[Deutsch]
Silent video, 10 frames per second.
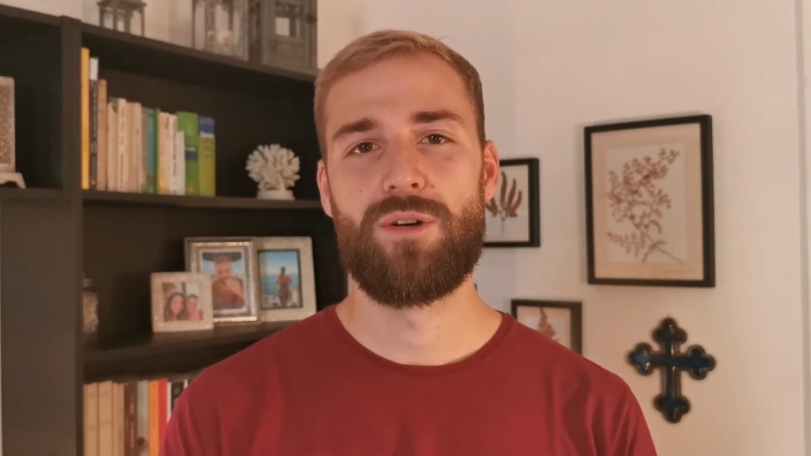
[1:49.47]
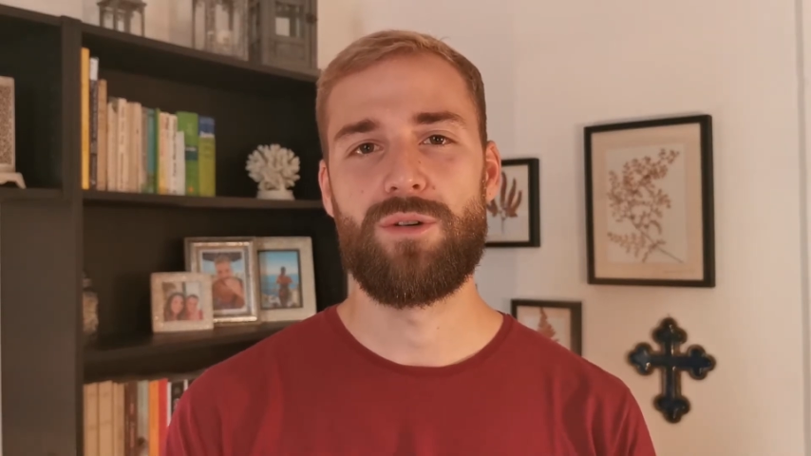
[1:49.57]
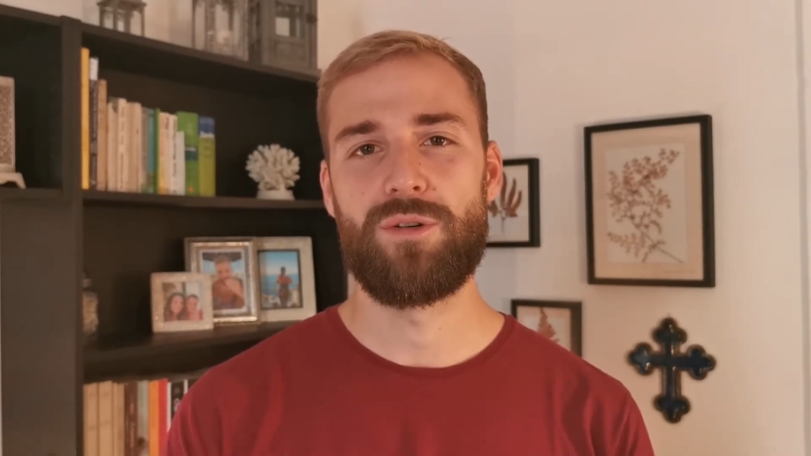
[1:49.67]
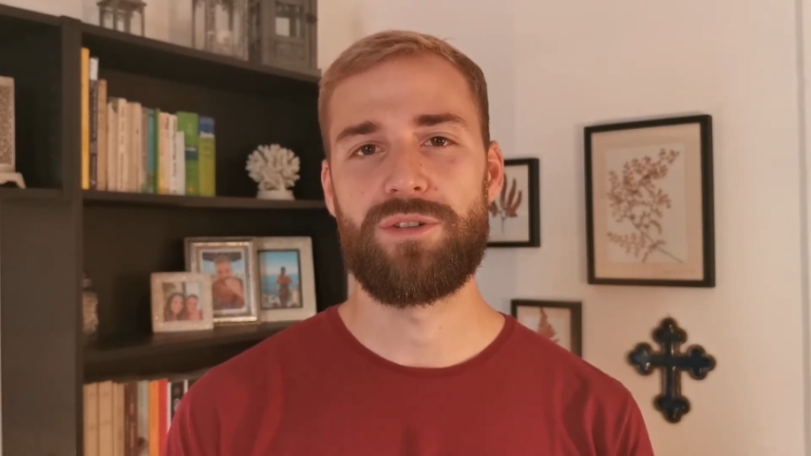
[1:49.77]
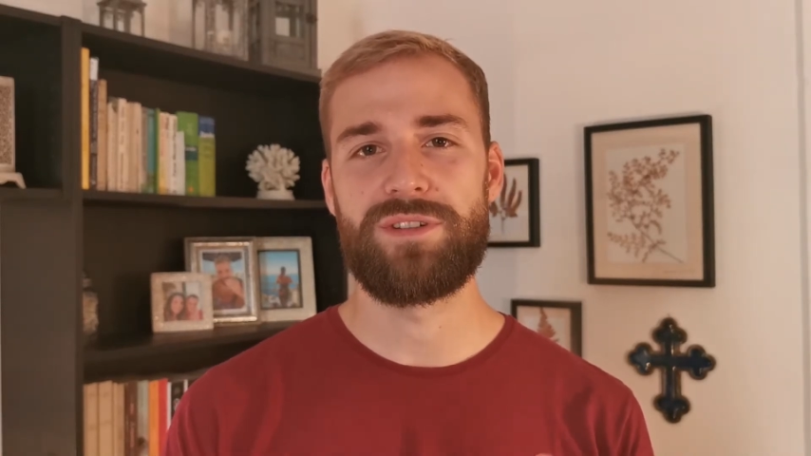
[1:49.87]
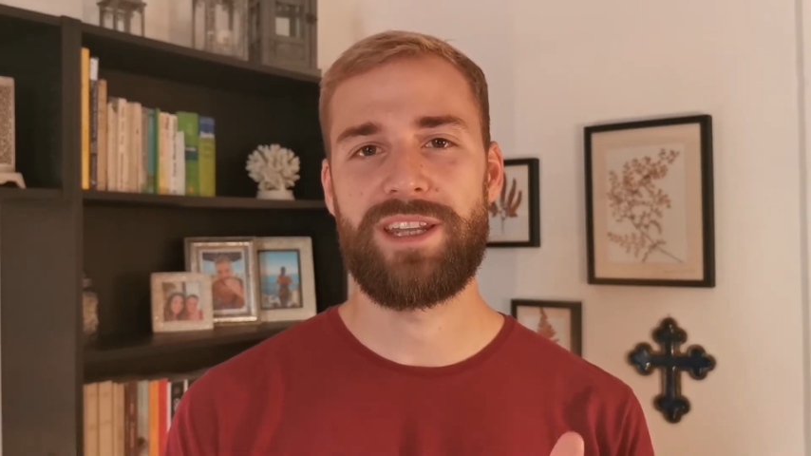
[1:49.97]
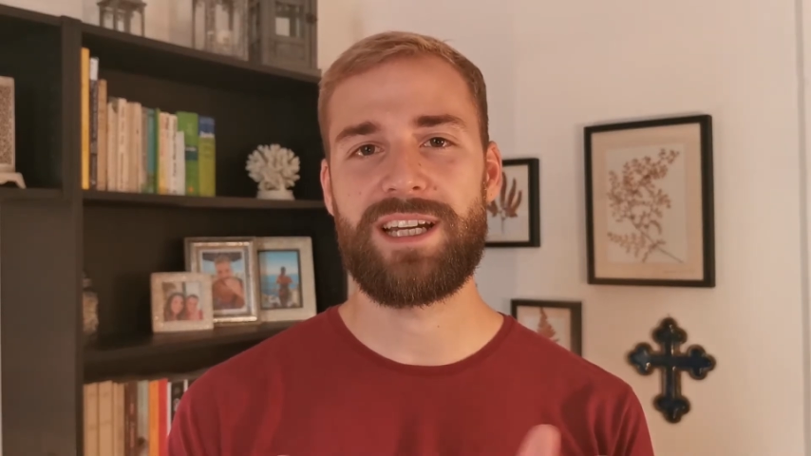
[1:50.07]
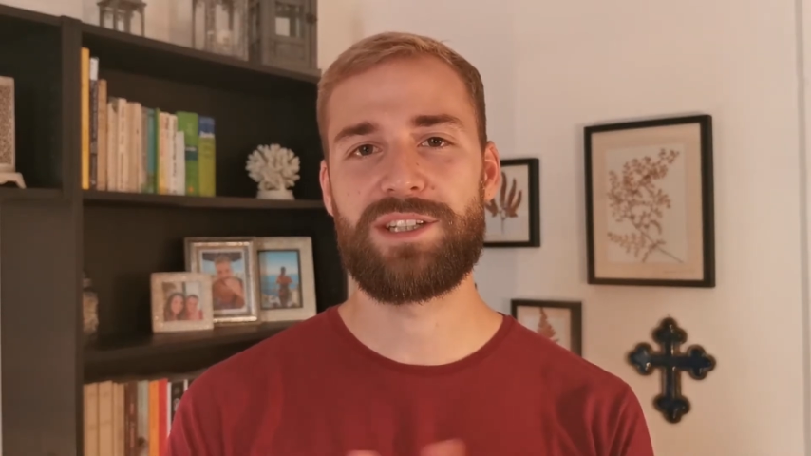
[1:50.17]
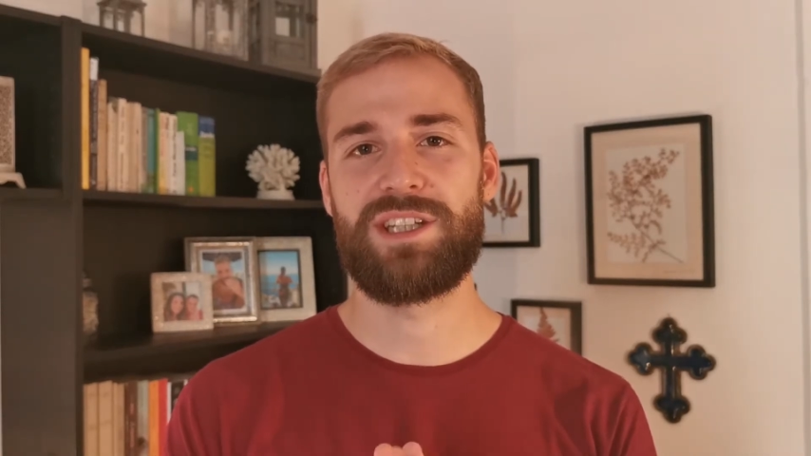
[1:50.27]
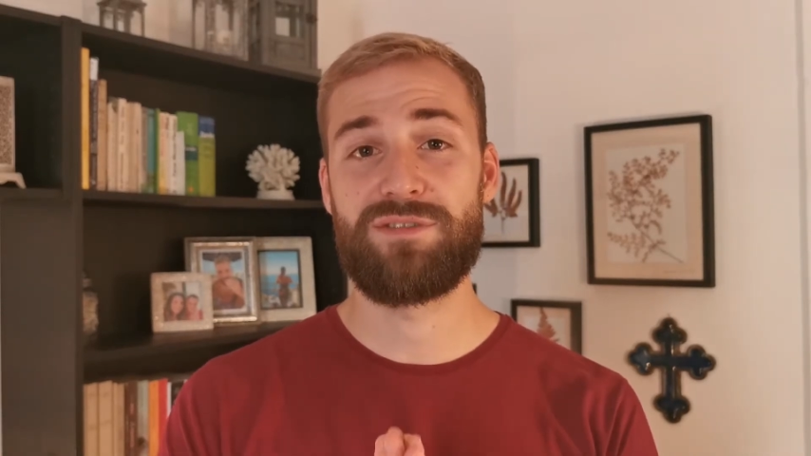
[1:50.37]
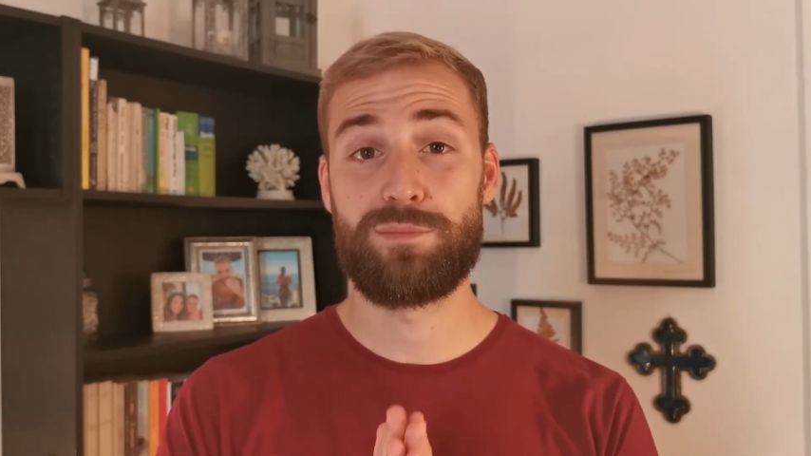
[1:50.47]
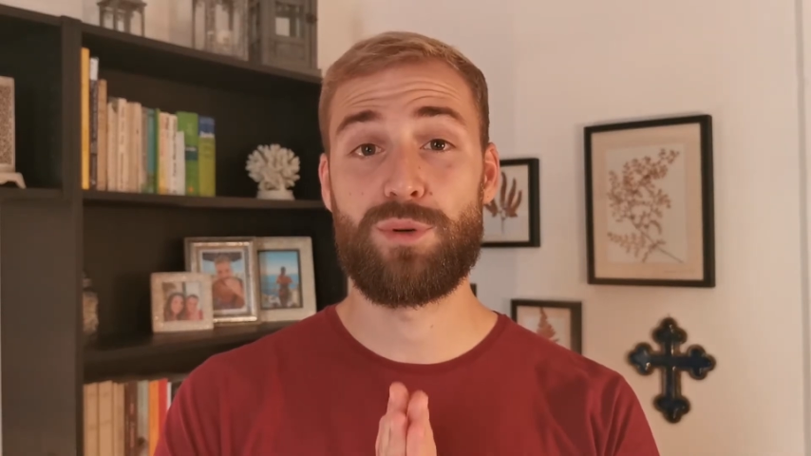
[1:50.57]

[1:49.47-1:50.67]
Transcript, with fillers: und negativ und